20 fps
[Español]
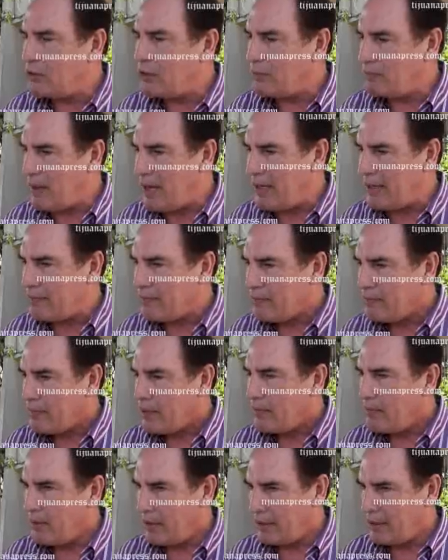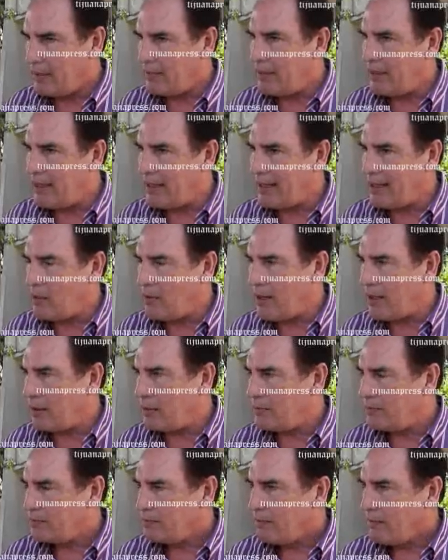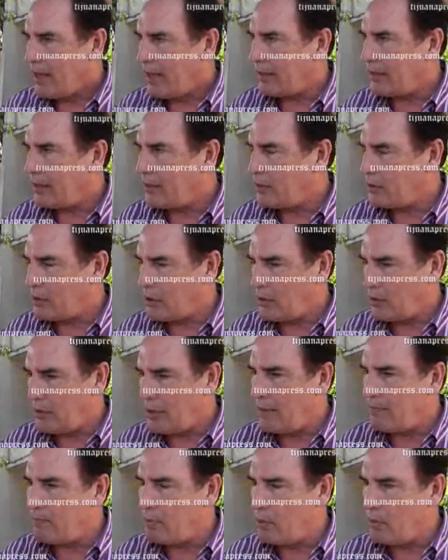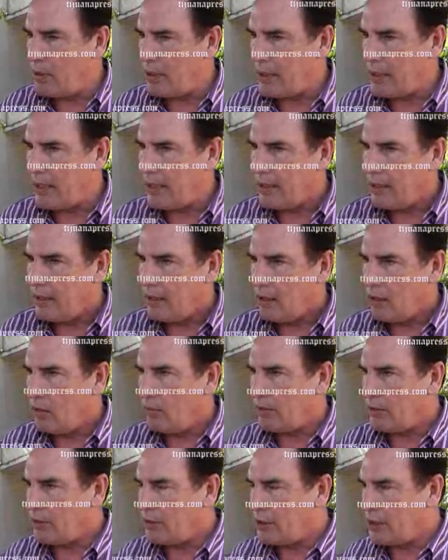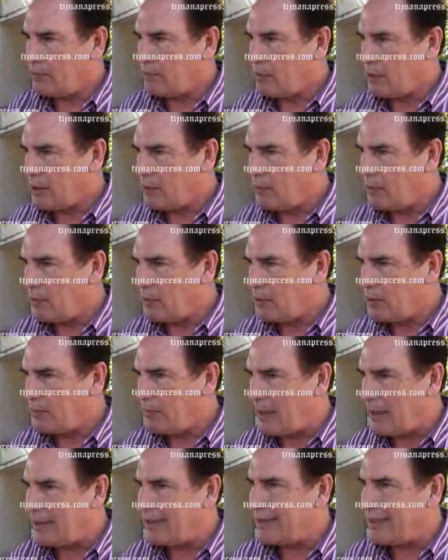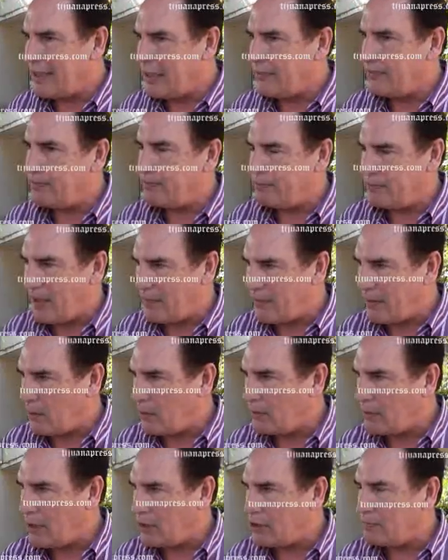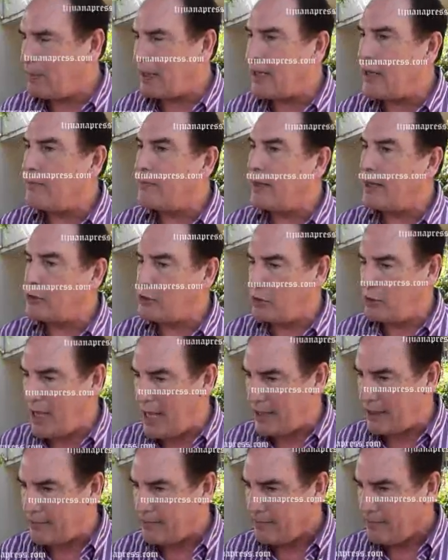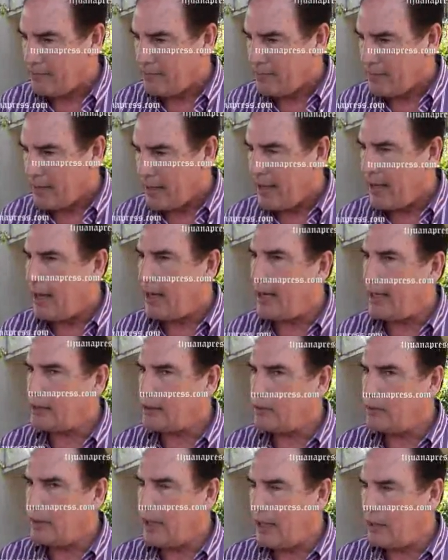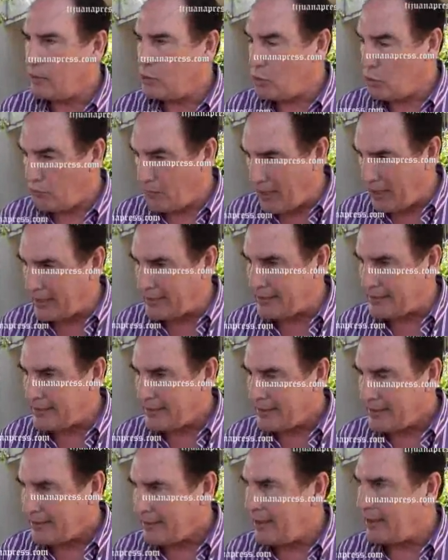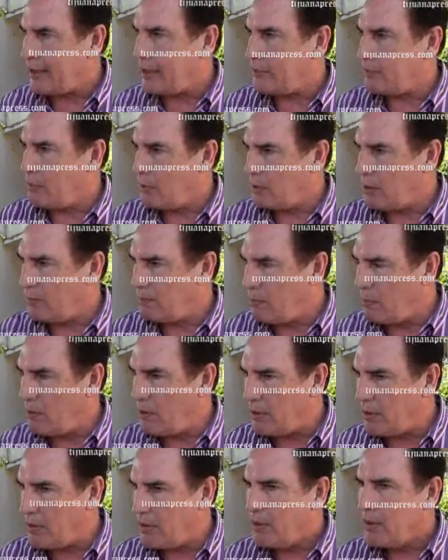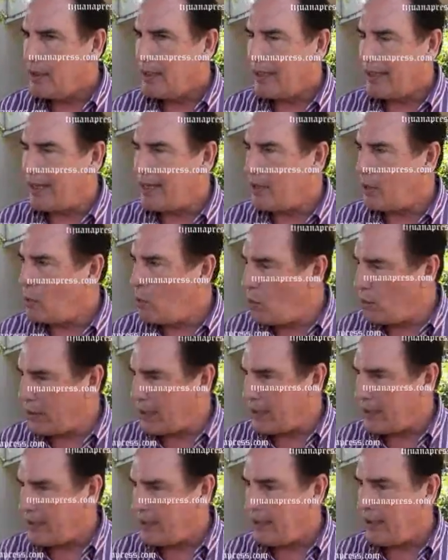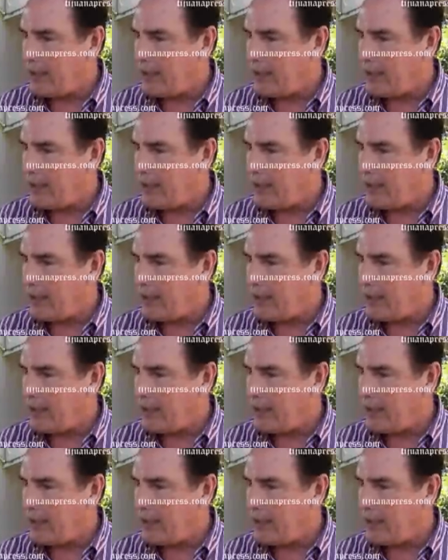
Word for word: Municipal, porque también les recuerdo que tanto Seguridad Pública como Ciudad de Transporte Público Municipal tienen, están facultados para infraccionar. A, los choferes del transporte público que incurren